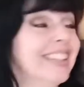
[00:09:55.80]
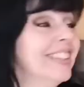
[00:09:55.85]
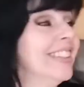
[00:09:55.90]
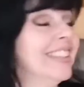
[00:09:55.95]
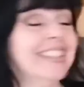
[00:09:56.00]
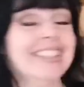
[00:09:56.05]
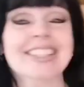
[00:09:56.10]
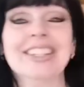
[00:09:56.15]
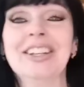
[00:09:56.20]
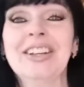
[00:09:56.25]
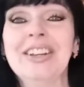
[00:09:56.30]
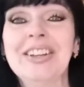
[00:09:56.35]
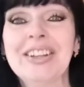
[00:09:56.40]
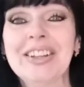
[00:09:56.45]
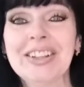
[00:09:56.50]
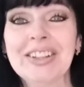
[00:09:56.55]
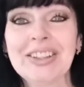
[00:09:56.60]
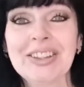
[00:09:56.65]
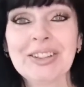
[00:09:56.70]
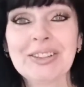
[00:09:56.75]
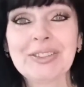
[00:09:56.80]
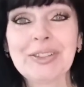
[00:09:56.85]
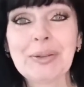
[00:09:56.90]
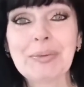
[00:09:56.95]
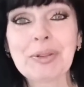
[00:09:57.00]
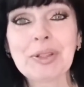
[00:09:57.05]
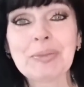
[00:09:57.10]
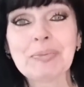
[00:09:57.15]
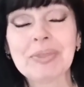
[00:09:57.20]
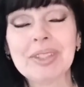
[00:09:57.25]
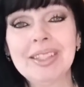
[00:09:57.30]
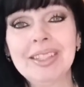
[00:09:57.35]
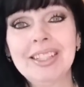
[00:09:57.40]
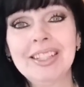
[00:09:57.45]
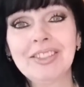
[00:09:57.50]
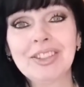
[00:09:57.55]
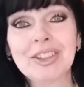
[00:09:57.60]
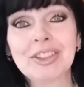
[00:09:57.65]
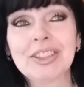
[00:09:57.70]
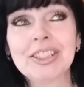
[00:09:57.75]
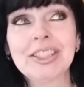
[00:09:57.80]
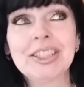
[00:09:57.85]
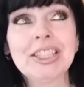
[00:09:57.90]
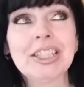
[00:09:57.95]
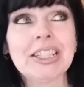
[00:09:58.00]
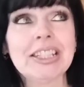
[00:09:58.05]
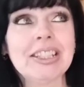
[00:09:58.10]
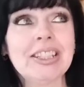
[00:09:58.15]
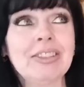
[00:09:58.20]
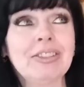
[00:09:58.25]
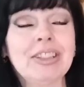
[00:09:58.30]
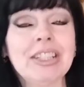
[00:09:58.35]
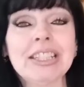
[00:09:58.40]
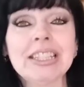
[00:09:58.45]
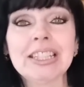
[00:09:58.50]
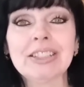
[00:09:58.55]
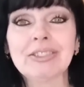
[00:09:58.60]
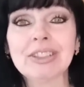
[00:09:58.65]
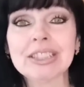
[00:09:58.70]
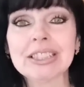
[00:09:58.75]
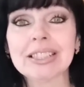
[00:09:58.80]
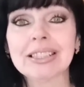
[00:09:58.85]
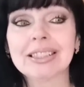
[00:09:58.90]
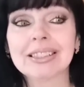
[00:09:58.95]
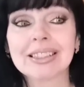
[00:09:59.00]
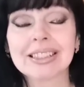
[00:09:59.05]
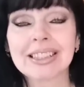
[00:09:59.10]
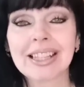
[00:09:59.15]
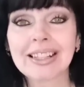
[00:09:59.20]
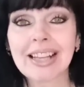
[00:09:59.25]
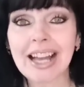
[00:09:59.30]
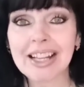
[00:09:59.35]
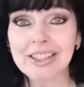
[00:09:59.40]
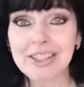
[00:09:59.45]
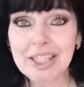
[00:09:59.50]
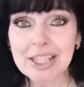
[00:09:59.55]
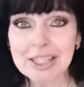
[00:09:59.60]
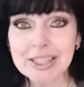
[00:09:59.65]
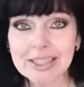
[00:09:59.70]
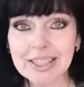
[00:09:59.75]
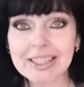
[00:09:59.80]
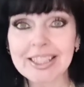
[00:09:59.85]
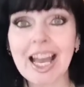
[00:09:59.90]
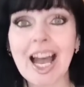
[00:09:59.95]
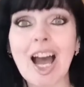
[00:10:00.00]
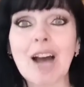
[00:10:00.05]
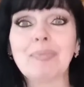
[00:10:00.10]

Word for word: Короче, ну, в общем, и все-таки, и вот это вот, наконец-то я